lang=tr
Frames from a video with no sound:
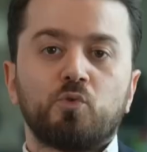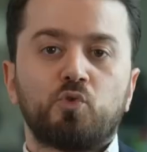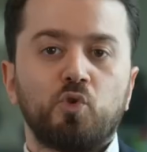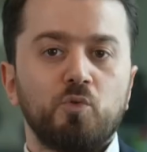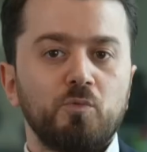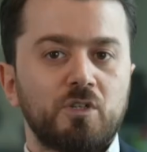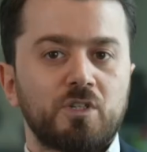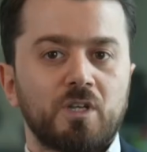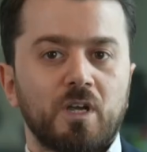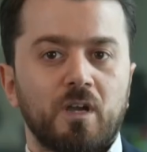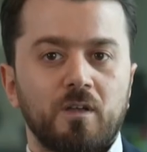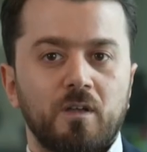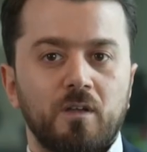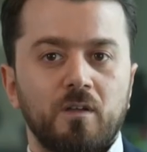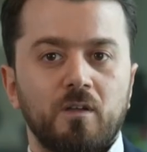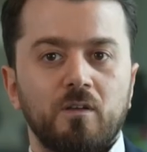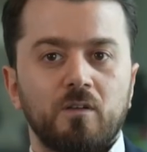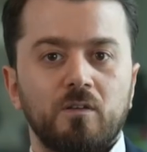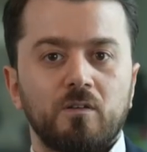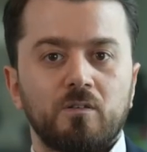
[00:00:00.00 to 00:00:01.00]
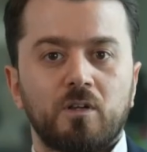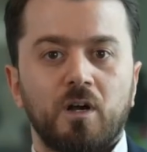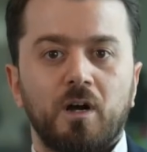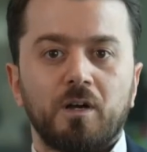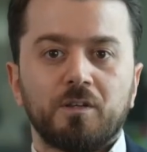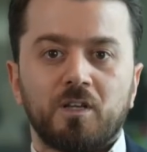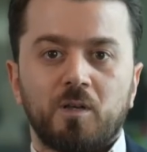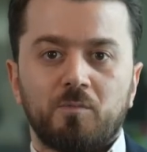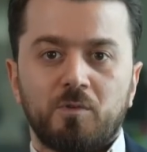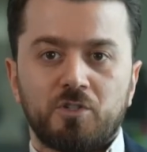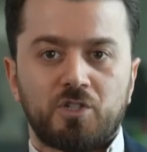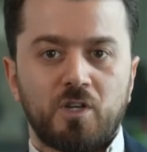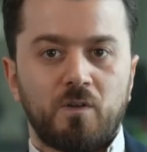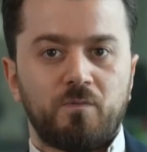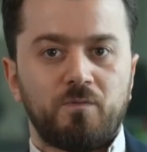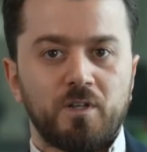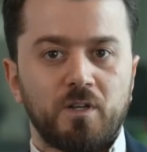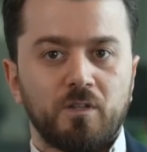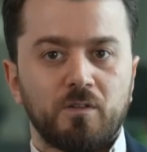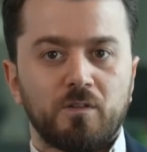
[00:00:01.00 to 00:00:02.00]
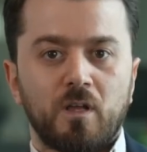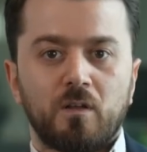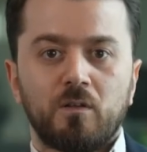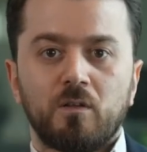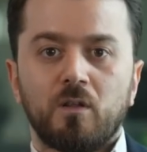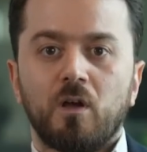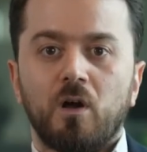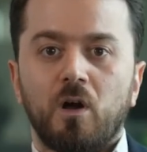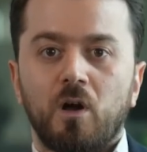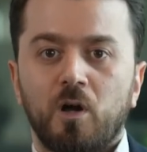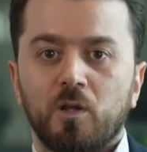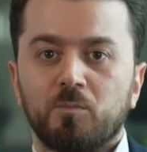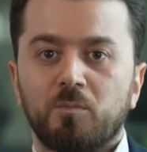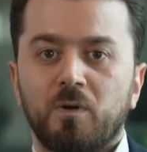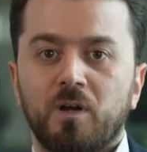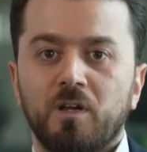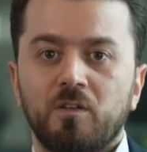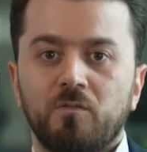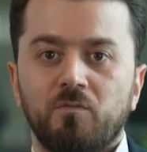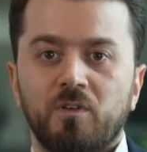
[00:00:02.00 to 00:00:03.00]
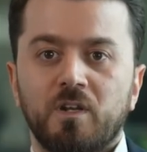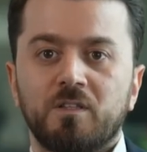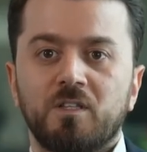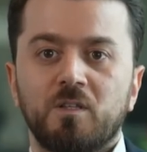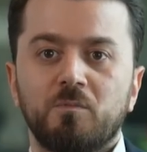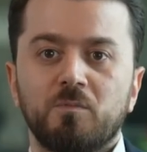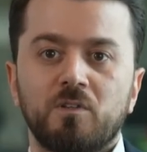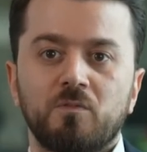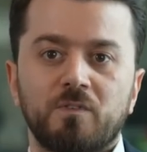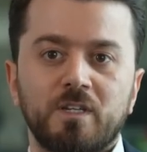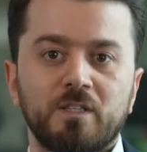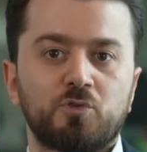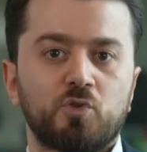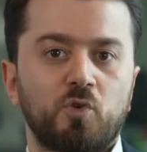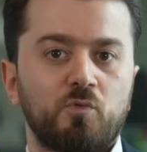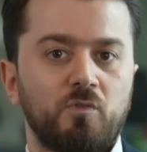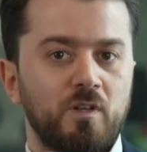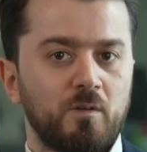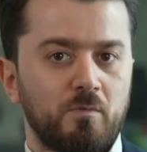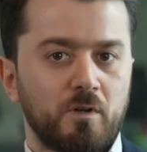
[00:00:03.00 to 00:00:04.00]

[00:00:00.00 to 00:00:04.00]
Tüm hikaye KGB şeflerinden Albay Vladimir Vetrov ile